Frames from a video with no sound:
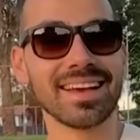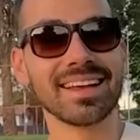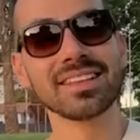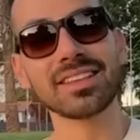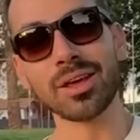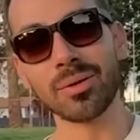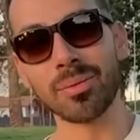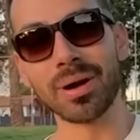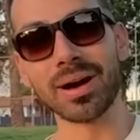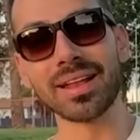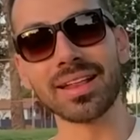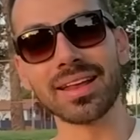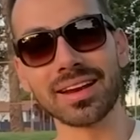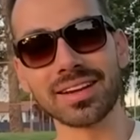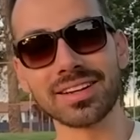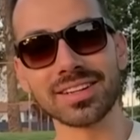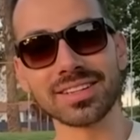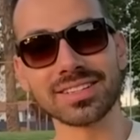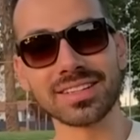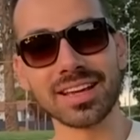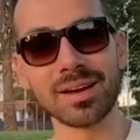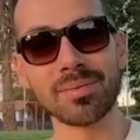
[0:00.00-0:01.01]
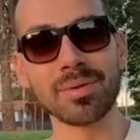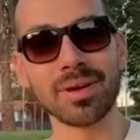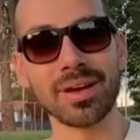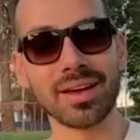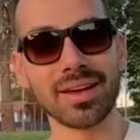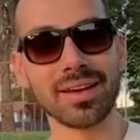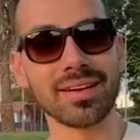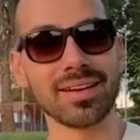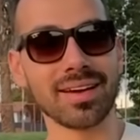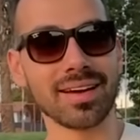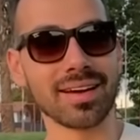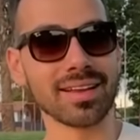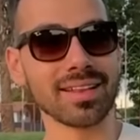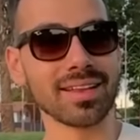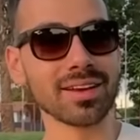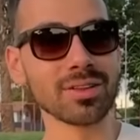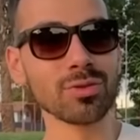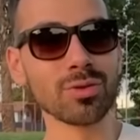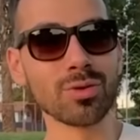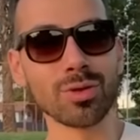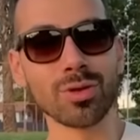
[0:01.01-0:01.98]
Tem uma galera que já sabe, é. A
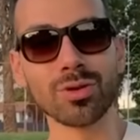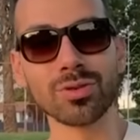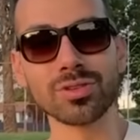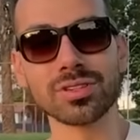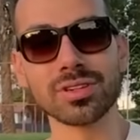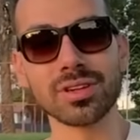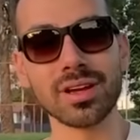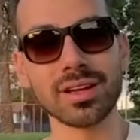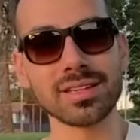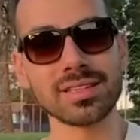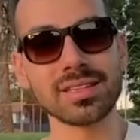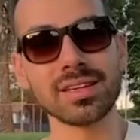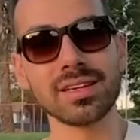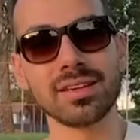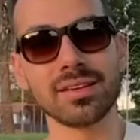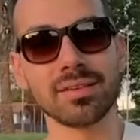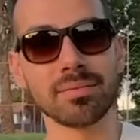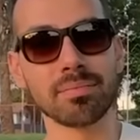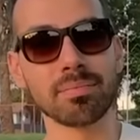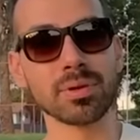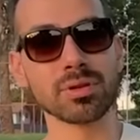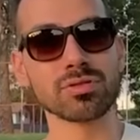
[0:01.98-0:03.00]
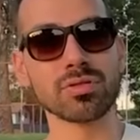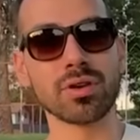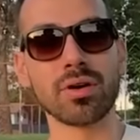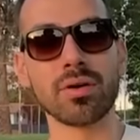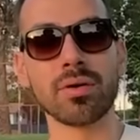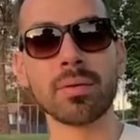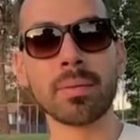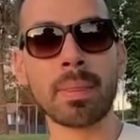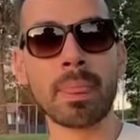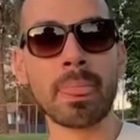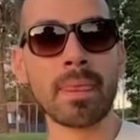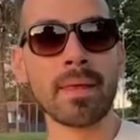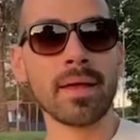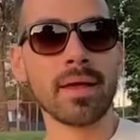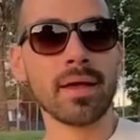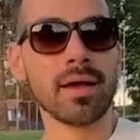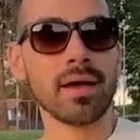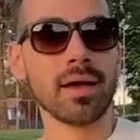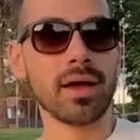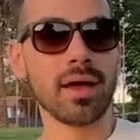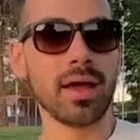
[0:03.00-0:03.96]
galera do Close, assim, pessoal,
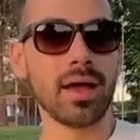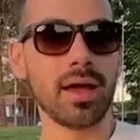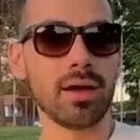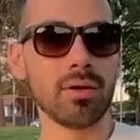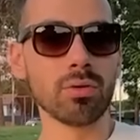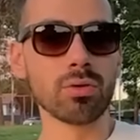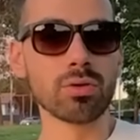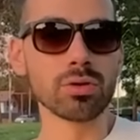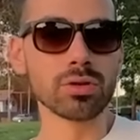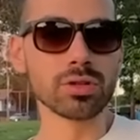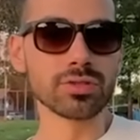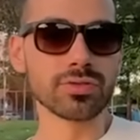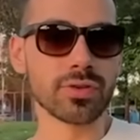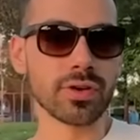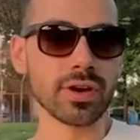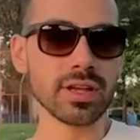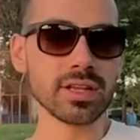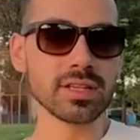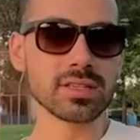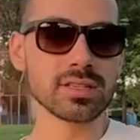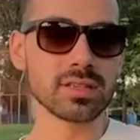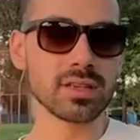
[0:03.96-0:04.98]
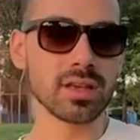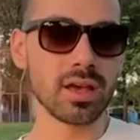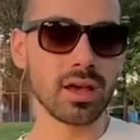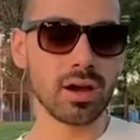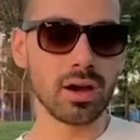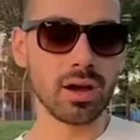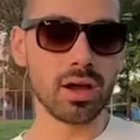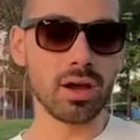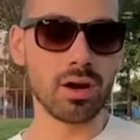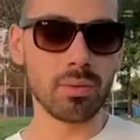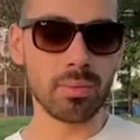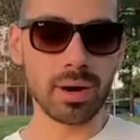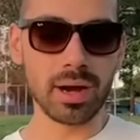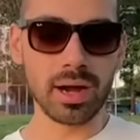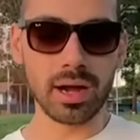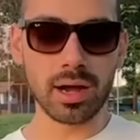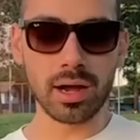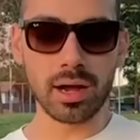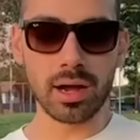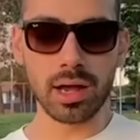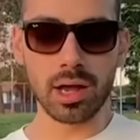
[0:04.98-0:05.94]
é, o Close Friends é, é,
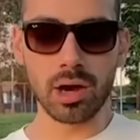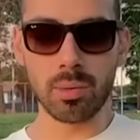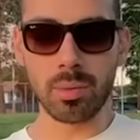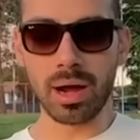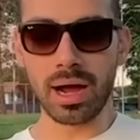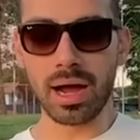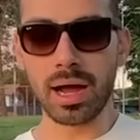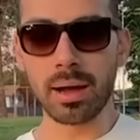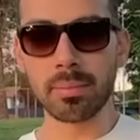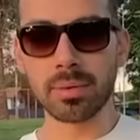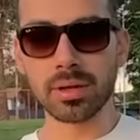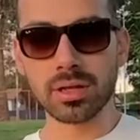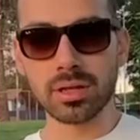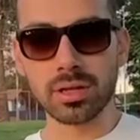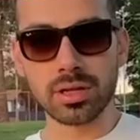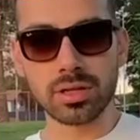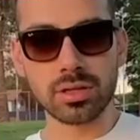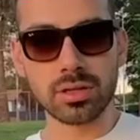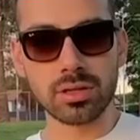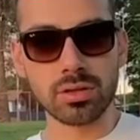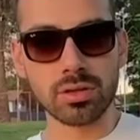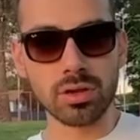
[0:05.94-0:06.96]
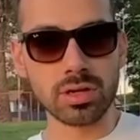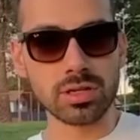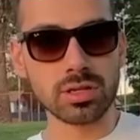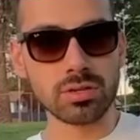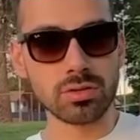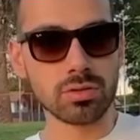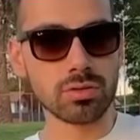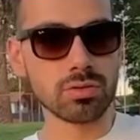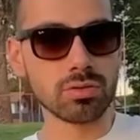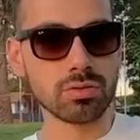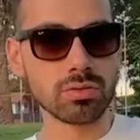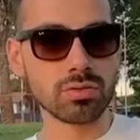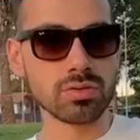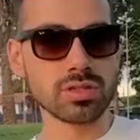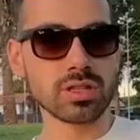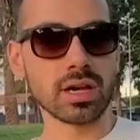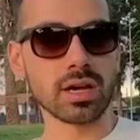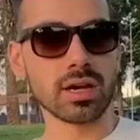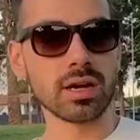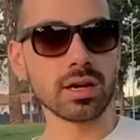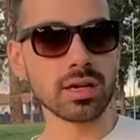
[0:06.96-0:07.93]
uma, é uma aba do, nossa do, do, do,
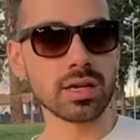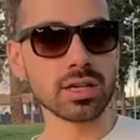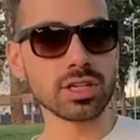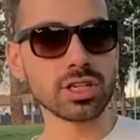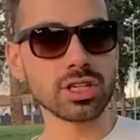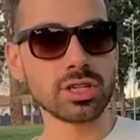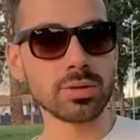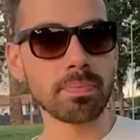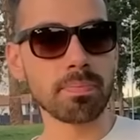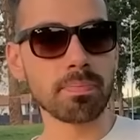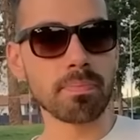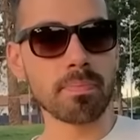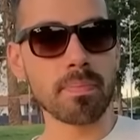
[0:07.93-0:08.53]
Instagram que a gente